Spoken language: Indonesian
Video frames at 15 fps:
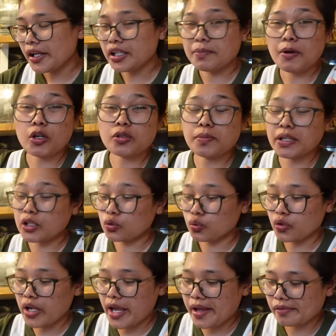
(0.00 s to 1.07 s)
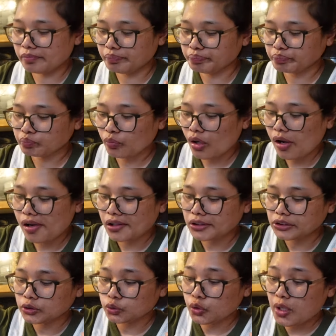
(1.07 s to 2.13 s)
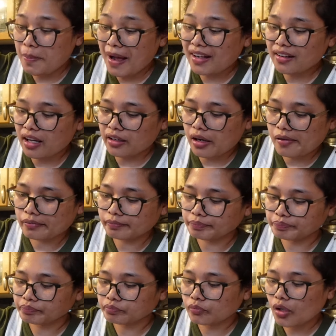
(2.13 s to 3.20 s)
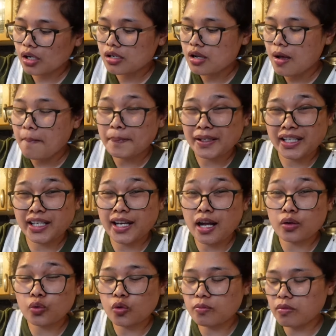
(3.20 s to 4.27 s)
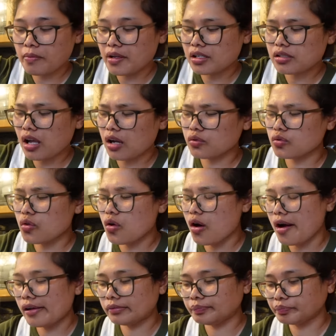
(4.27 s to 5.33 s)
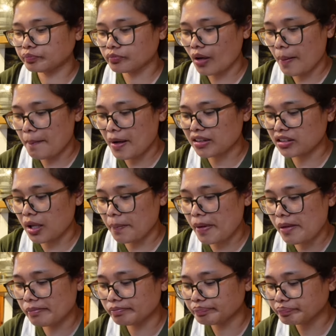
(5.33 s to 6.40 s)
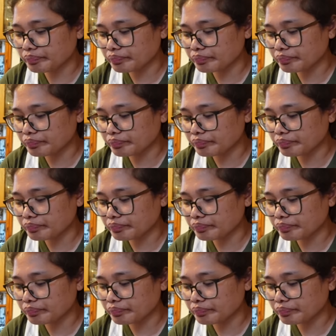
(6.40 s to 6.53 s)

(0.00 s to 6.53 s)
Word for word: ini bagus bikin today today bakar pakai kangkung pemirsa aduh mantap ya